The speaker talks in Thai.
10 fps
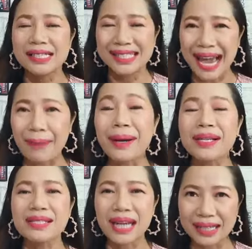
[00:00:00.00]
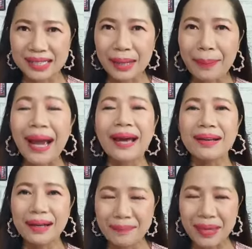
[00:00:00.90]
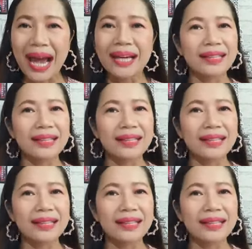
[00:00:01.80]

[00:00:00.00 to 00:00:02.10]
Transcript: สามารถใช้เสื้อผ้าเดิมได้